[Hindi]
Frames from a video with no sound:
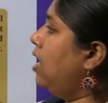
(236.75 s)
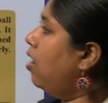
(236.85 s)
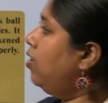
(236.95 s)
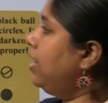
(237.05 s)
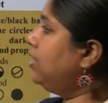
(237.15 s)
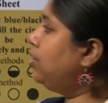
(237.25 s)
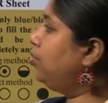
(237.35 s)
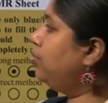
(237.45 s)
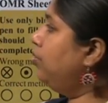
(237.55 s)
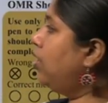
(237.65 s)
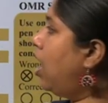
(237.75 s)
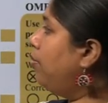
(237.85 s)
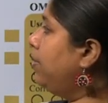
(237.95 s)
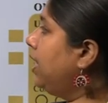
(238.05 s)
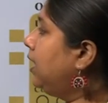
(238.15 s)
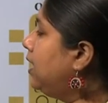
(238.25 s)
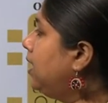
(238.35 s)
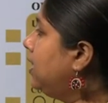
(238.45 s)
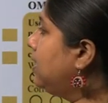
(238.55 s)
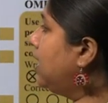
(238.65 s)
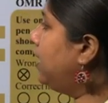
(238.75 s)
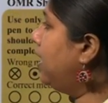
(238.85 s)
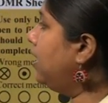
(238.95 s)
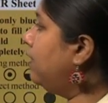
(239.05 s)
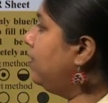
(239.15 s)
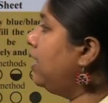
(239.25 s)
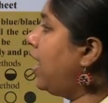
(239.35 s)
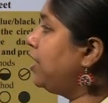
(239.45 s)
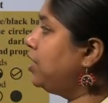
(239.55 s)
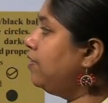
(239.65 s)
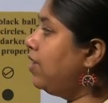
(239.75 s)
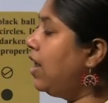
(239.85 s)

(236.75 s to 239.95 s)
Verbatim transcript: नाउ लेट्स डू हाउ मेनी कलर्स आर देयर इन अवर नेशनल